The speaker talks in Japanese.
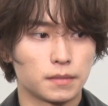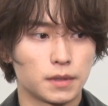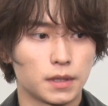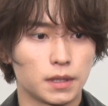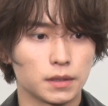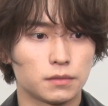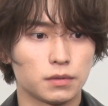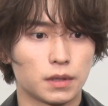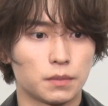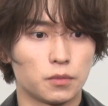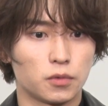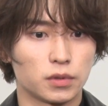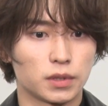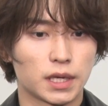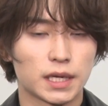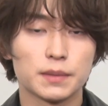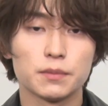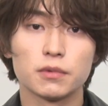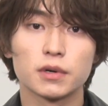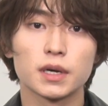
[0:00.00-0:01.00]
うん、あとはもう
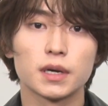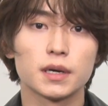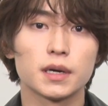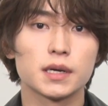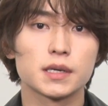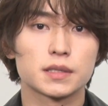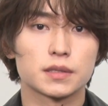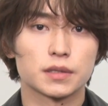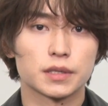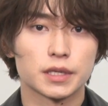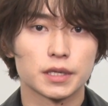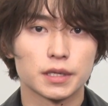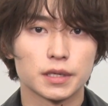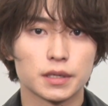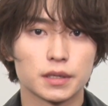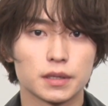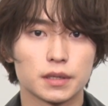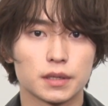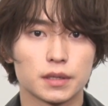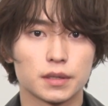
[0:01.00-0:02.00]
何も考えずに
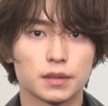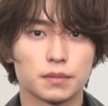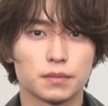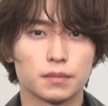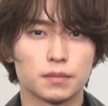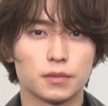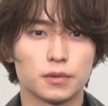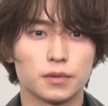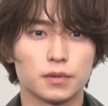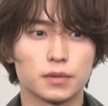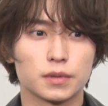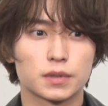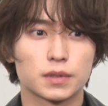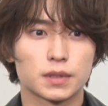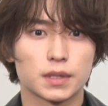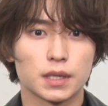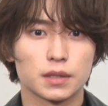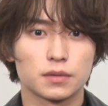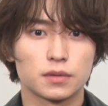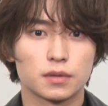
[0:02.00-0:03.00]
もう
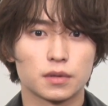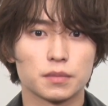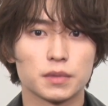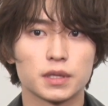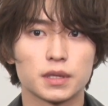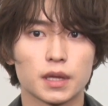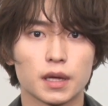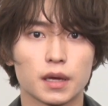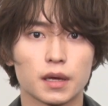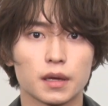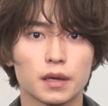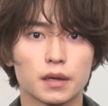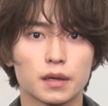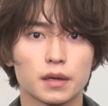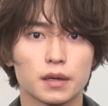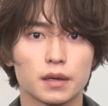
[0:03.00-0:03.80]
スラッと見て